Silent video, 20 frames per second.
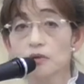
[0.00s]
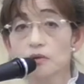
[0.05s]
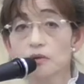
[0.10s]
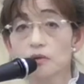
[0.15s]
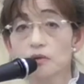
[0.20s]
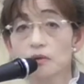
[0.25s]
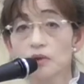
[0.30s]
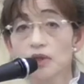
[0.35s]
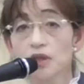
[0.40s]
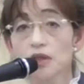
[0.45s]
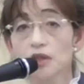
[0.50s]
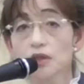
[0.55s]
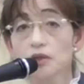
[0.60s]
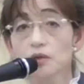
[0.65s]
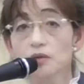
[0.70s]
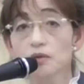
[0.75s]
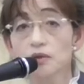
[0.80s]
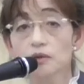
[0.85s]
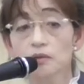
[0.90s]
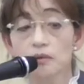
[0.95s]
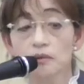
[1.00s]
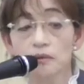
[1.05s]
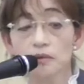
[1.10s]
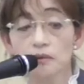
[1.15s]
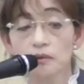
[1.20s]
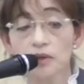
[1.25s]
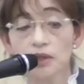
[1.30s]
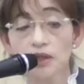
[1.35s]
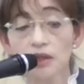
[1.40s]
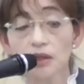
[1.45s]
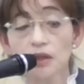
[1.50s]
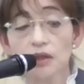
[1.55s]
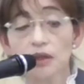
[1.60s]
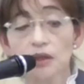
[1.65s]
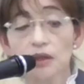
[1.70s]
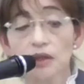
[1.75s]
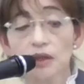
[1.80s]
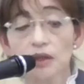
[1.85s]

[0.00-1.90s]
の崩壊ということで、